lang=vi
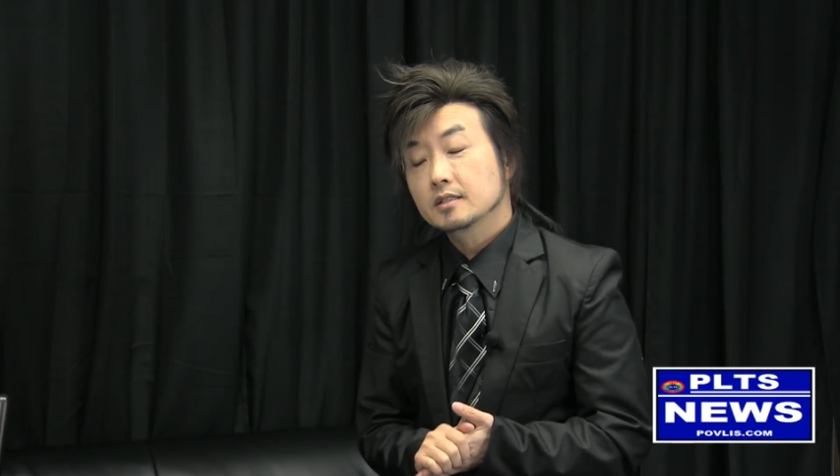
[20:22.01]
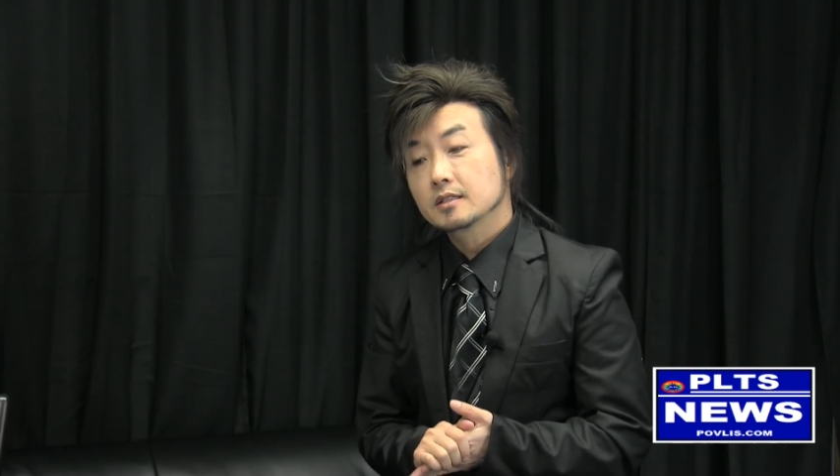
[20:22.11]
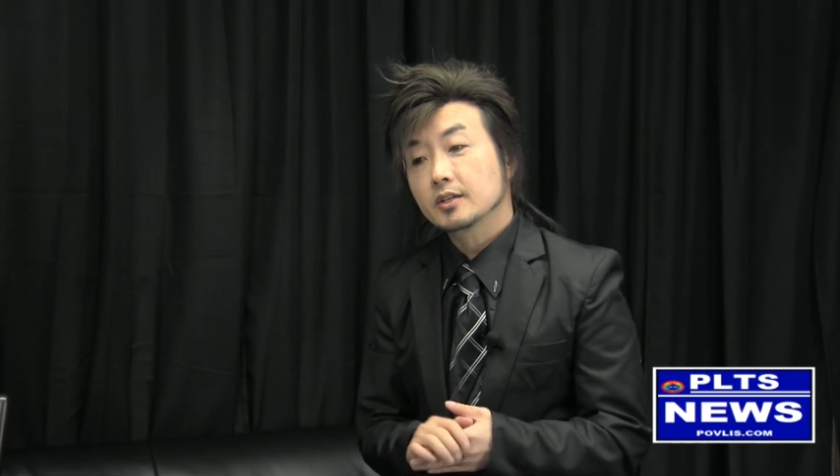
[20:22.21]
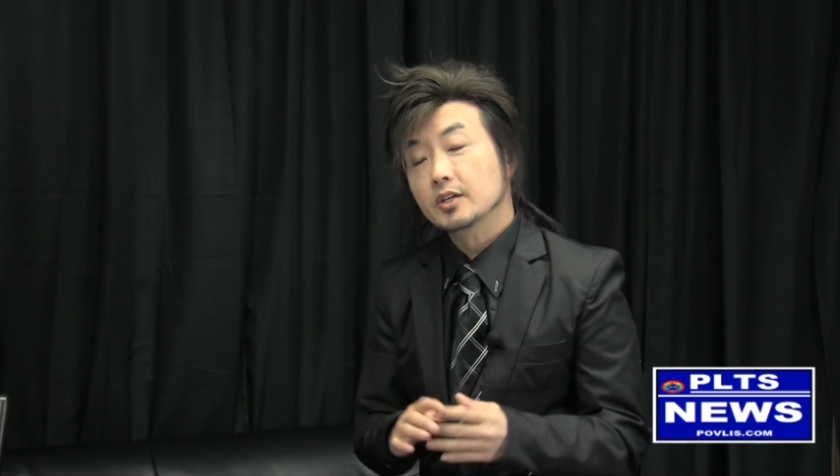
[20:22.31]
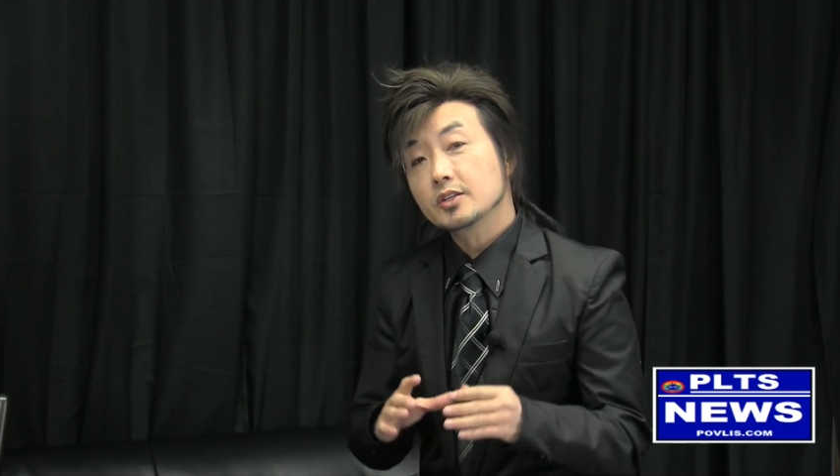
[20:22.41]

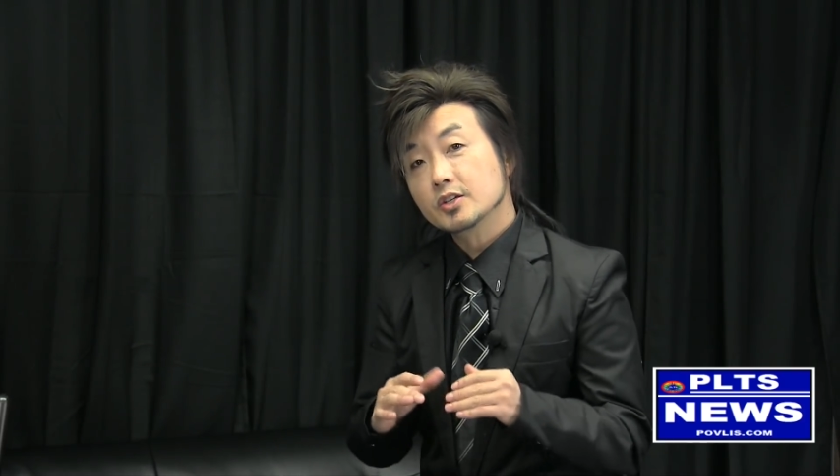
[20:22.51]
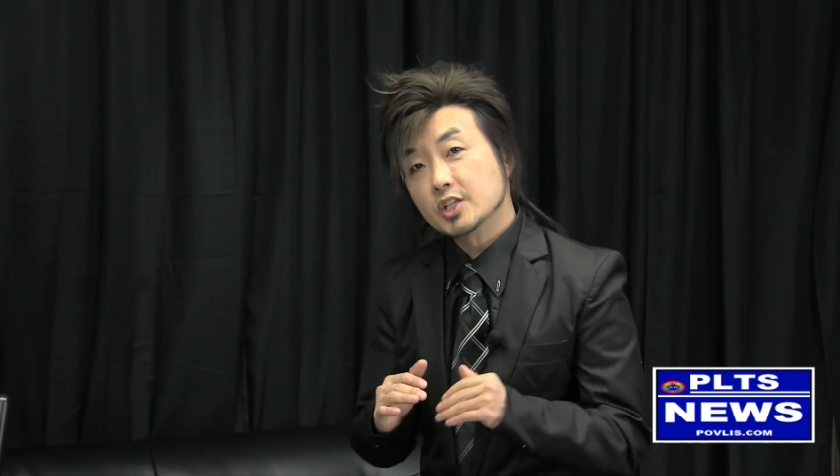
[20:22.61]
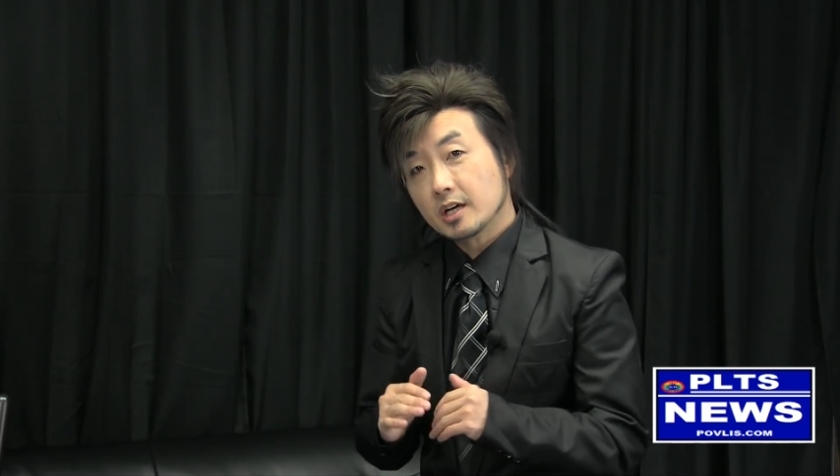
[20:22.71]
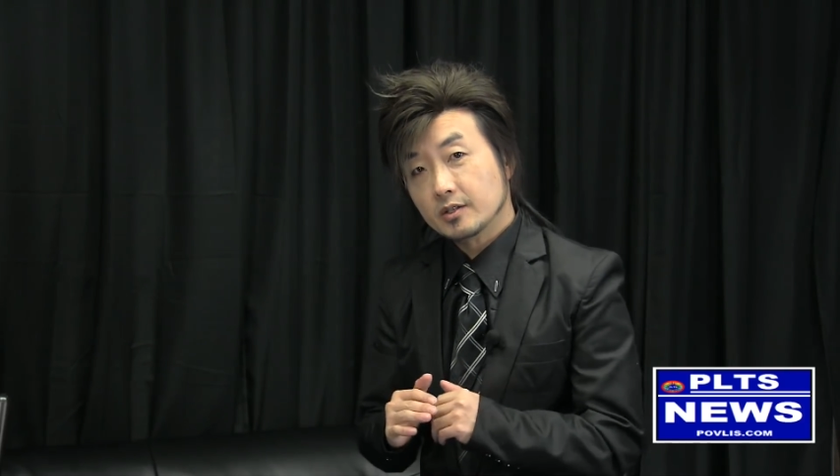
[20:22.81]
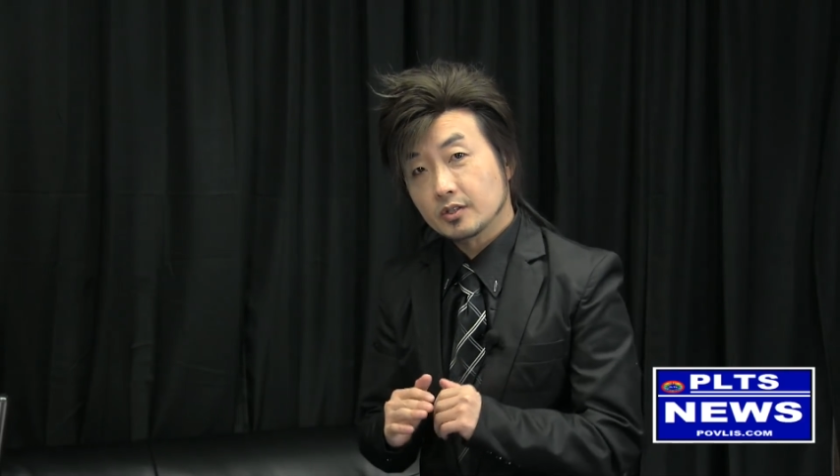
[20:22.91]
là do nhớ
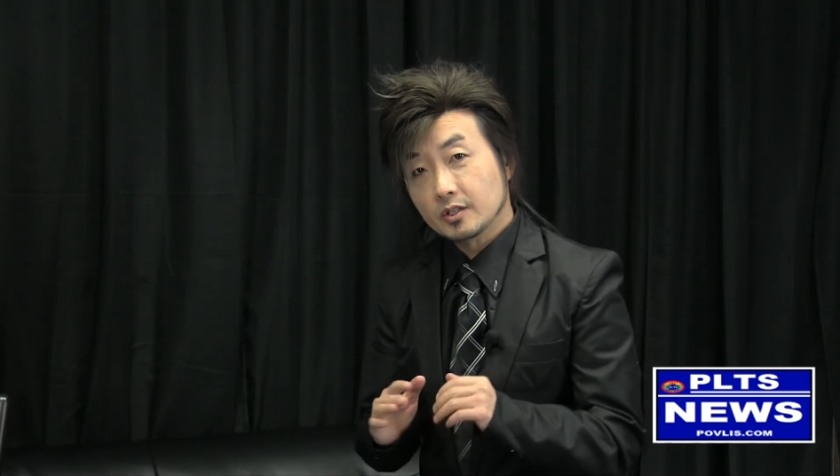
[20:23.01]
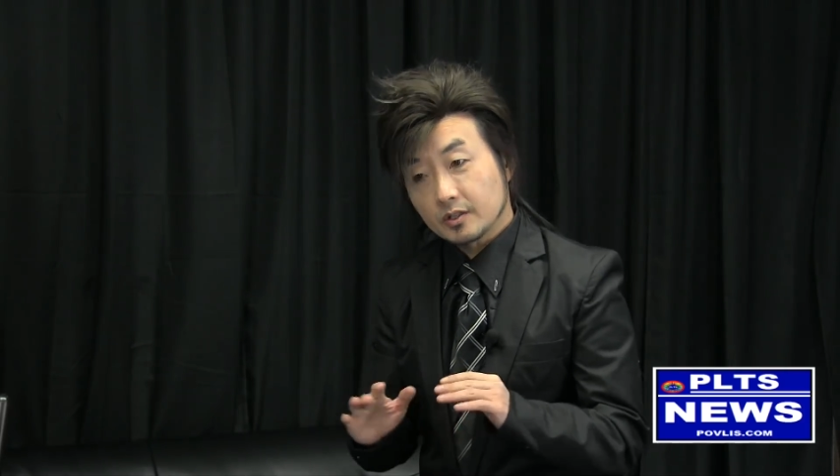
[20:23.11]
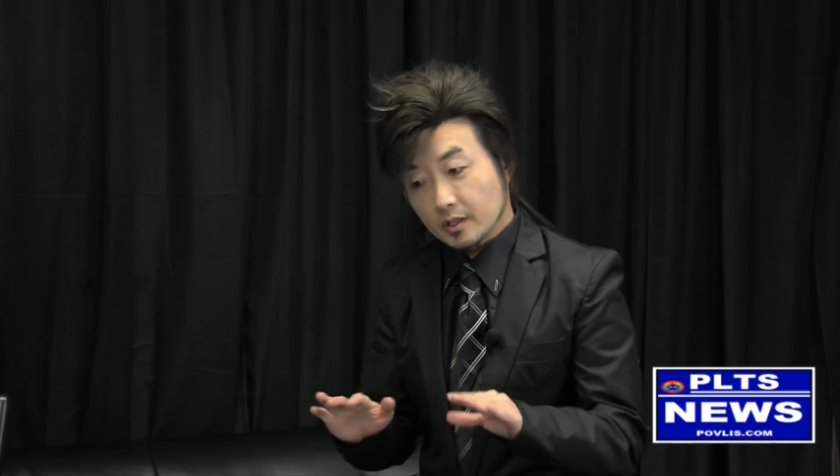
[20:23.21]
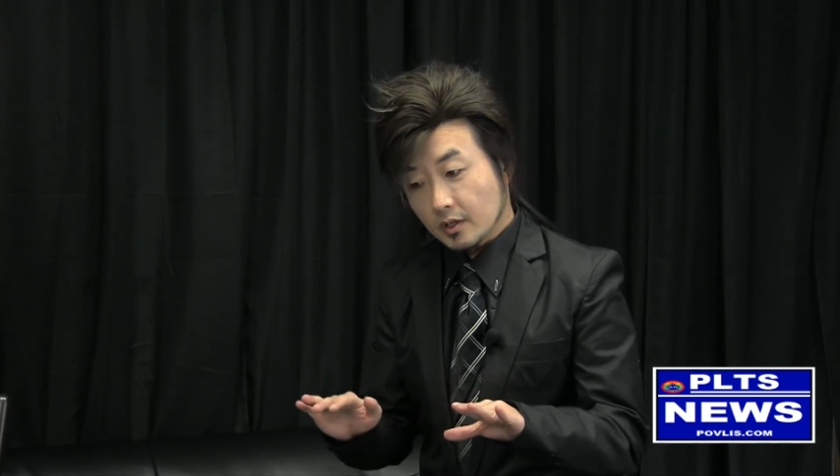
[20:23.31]
sao nhớ nhớ